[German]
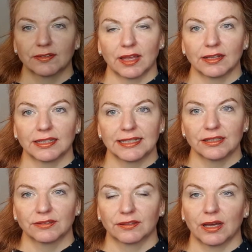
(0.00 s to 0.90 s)

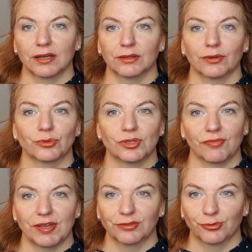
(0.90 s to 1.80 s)
allerdings
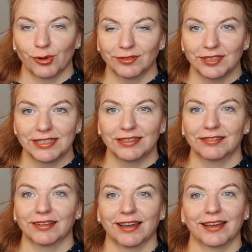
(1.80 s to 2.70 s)
unterwegs vorsichtig
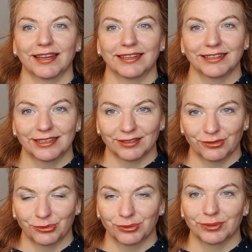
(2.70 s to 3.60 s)
sein,
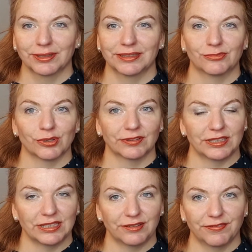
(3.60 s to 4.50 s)
dass du
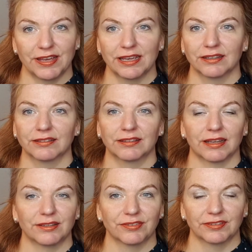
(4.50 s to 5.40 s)
vorsichtig fährst,
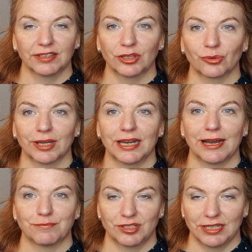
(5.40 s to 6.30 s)
alle Versicherungen
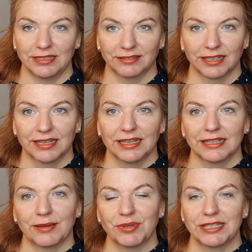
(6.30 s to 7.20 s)
abschließt,
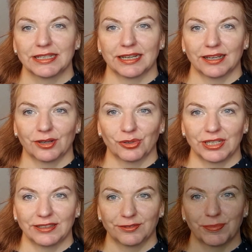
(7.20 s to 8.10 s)
damit dir da auch
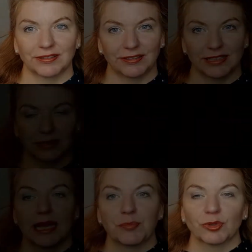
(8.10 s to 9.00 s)
nichts passiert.
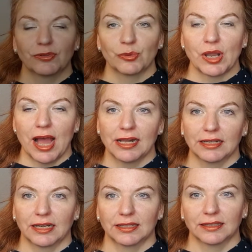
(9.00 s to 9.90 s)
Emotional
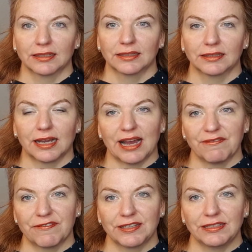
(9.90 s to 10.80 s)
kann der
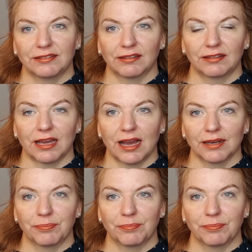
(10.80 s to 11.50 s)
Affe dieses Jahr ein